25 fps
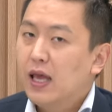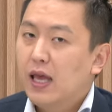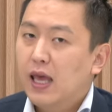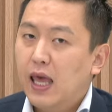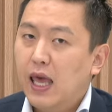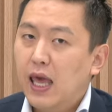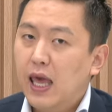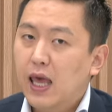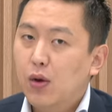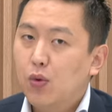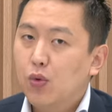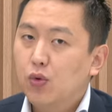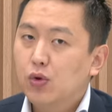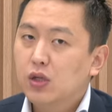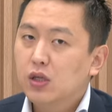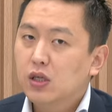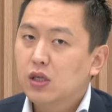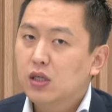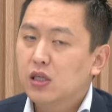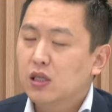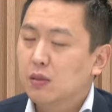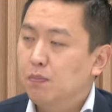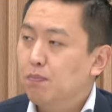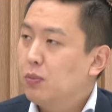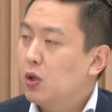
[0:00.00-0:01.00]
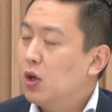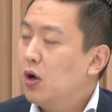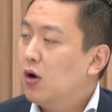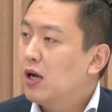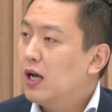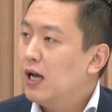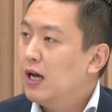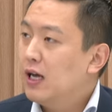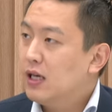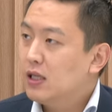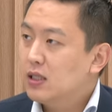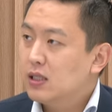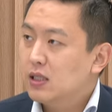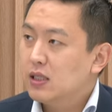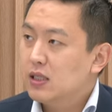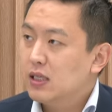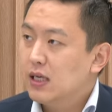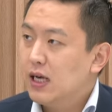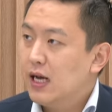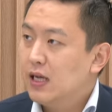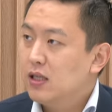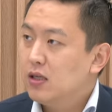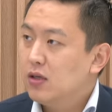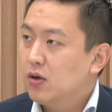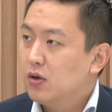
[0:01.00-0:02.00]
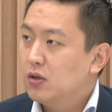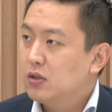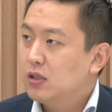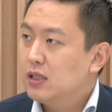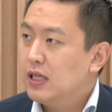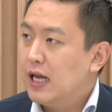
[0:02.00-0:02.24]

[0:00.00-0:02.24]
해고는 급격하게 증가하는 것은